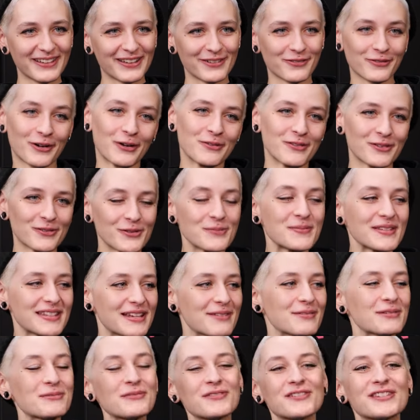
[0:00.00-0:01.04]
Ich, ich fühle mich
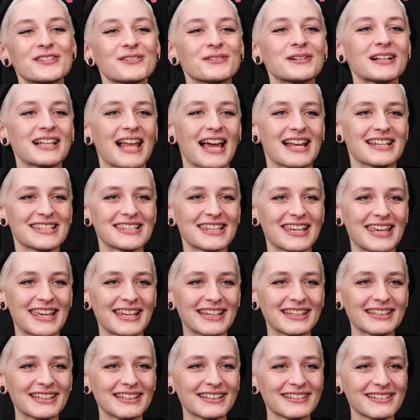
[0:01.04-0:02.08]
dann immer wie so ein kleines
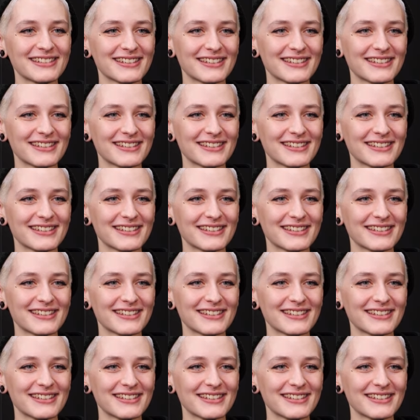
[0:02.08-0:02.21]
Kind.